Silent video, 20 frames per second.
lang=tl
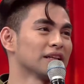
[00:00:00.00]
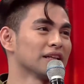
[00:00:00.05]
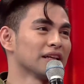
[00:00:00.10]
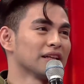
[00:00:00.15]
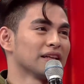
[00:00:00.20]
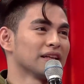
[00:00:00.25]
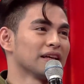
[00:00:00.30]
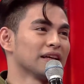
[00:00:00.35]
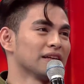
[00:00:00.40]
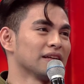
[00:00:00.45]

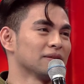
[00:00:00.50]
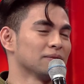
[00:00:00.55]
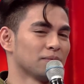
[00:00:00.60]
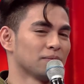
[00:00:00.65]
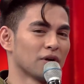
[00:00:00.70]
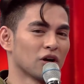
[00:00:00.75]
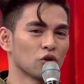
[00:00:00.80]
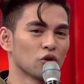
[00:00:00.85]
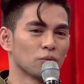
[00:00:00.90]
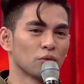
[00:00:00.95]
and then
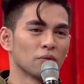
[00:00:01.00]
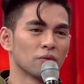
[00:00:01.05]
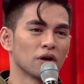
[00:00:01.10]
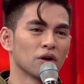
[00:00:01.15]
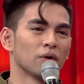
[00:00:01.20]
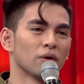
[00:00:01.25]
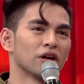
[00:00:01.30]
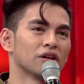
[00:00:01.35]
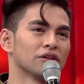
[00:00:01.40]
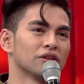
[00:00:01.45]
bago po mag
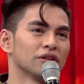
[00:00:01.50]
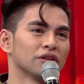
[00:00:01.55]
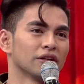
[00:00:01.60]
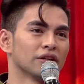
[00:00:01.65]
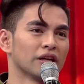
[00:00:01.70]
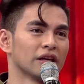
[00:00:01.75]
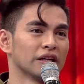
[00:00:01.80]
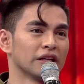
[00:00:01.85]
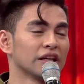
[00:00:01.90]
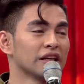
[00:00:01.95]
one year
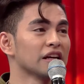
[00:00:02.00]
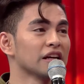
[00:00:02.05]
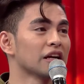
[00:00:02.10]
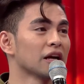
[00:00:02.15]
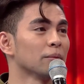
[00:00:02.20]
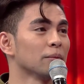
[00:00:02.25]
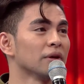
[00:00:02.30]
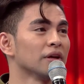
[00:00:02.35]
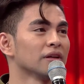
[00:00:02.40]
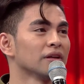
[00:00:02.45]
na naging
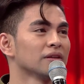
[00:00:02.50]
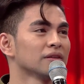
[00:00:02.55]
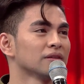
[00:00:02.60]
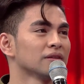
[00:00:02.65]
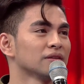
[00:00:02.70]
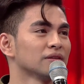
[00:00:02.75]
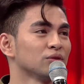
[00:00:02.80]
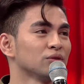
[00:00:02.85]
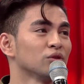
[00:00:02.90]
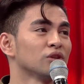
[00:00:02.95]
kami,
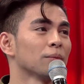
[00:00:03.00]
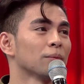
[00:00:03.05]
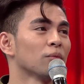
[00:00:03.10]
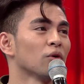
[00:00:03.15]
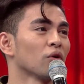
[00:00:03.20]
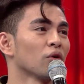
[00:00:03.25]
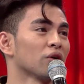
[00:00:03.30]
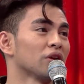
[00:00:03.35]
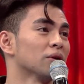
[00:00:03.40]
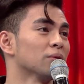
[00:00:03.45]
doon niya
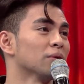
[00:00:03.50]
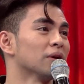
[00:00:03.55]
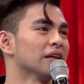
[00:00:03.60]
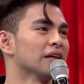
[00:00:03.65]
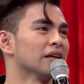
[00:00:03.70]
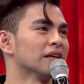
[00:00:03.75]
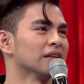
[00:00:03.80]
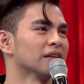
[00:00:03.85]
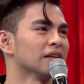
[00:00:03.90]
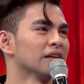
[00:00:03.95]
po ako
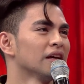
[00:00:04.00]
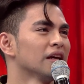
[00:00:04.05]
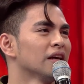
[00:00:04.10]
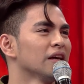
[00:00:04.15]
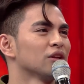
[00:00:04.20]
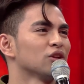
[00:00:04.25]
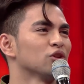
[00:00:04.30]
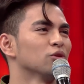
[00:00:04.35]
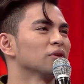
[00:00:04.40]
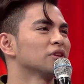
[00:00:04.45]
iniwalayan.
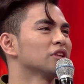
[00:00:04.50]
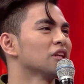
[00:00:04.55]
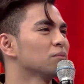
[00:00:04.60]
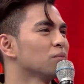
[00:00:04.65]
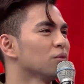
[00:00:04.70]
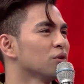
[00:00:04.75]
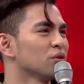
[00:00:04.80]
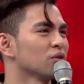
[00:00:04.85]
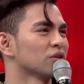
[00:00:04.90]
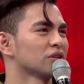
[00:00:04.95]
Dumating
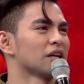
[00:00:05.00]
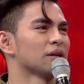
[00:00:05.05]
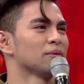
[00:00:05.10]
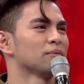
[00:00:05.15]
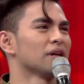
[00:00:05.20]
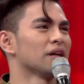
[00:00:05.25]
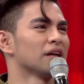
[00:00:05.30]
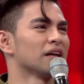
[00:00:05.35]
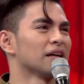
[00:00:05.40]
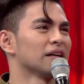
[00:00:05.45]
po yung
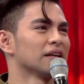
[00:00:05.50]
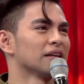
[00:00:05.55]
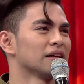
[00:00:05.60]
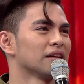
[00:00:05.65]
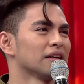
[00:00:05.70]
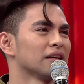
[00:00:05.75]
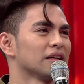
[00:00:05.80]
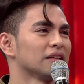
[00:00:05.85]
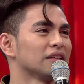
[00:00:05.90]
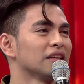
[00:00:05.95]
time na
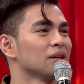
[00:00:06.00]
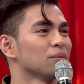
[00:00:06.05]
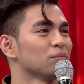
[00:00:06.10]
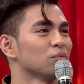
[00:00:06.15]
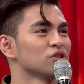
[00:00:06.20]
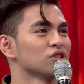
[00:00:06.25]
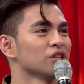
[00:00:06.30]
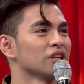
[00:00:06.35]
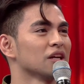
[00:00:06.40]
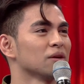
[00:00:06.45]
hindi na
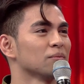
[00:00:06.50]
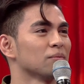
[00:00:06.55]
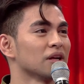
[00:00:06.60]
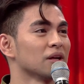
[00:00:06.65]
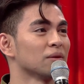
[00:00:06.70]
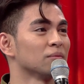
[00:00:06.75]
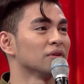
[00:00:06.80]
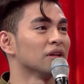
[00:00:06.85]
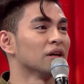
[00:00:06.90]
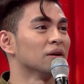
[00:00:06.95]
po siya
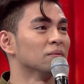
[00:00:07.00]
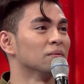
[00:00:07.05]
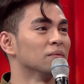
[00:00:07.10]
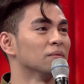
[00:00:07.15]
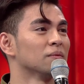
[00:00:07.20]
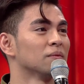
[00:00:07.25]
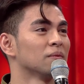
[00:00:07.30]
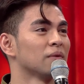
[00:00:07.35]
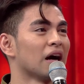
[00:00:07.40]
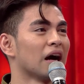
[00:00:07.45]
nagparamdam.
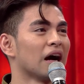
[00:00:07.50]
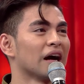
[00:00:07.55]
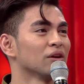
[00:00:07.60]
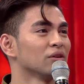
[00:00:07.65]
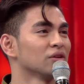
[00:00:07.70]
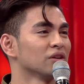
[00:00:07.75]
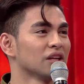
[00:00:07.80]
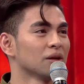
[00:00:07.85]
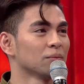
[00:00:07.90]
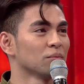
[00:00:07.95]
Ayaw
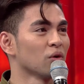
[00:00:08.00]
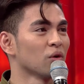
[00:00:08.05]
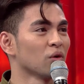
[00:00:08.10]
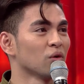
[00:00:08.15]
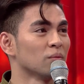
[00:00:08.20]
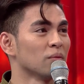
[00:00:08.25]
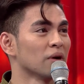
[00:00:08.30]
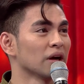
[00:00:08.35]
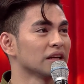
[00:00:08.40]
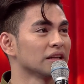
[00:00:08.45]
niya na po
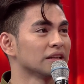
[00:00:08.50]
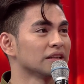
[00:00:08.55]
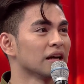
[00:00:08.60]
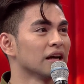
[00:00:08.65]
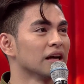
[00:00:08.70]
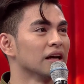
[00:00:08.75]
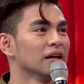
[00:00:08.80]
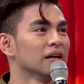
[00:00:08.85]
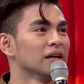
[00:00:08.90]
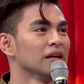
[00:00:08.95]
akong
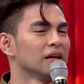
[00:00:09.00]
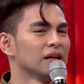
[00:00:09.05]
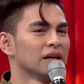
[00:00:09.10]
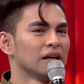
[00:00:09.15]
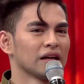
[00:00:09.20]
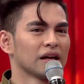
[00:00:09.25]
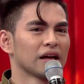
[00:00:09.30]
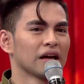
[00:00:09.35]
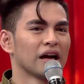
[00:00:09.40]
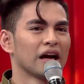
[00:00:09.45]
makita.
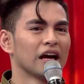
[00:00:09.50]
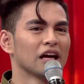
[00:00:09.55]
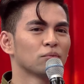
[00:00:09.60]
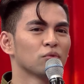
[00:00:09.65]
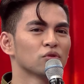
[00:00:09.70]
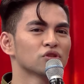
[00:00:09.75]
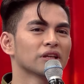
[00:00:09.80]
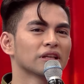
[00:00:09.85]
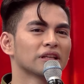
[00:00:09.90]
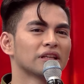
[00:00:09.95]
Kahit
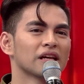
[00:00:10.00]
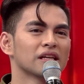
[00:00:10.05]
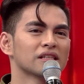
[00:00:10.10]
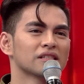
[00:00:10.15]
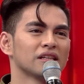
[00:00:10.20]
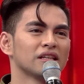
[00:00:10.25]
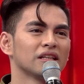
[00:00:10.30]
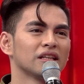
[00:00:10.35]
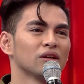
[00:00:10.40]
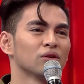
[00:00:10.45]
po sa text,
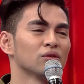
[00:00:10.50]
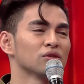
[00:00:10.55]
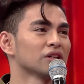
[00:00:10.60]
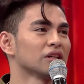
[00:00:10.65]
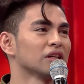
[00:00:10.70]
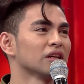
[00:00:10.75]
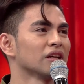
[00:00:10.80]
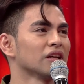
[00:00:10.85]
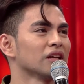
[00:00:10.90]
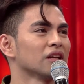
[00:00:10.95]
hindi po
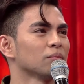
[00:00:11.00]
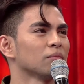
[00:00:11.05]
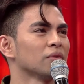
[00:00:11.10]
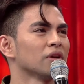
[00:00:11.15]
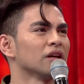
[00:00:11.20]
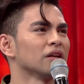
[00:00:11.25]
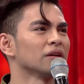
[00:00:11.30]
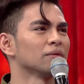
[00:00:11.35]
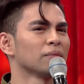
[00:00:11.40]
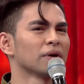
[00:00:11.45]
siya
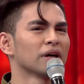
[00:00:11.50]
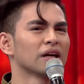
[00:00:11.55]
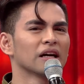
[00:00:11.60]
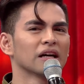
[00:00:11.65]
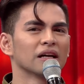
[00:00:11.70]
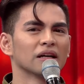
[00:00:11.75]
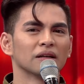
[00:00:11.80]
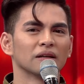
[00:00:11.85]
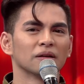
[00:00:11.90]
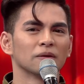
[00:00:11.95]
nagre-reply.
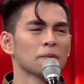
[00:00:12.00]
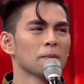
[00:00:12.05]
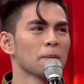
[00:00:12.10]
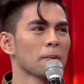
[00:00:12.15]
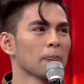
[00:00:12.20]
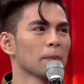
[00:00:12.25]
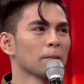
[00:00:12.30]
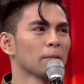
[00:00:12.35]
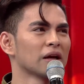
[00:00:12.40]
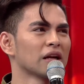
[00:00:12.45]
Parang, niya
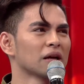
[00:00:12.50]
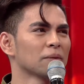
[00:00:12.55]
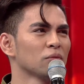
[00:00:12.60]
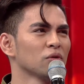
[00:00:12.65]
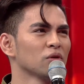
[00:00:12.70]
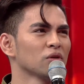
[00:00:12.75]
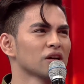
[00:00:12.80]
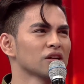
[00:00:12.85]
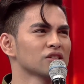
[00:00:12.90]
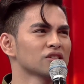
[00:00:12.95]
para
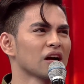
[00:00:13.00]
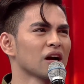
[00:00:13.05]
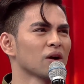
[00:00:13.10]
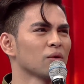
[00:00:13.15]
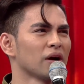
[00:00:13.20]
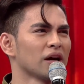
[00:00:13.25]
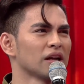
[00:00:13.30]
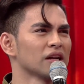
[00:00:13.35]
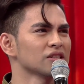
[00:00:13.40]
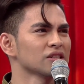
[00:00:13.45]
pong
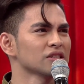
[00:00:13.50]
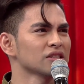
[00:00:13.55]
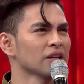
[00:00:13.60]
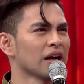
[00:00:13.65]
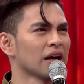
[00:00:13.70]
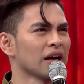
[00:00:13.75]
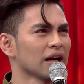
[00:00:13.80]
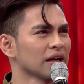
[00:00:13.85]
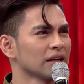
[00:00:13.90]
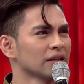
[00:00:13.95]
nagsawa na siya sa
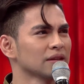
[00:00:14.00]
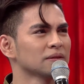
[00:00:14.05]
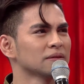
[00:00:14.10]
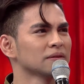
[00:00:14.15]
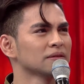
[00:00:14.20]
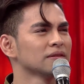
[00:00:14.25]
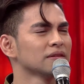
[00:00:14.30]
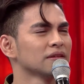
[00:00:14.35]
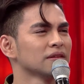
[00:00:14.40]
akin. Hindi niya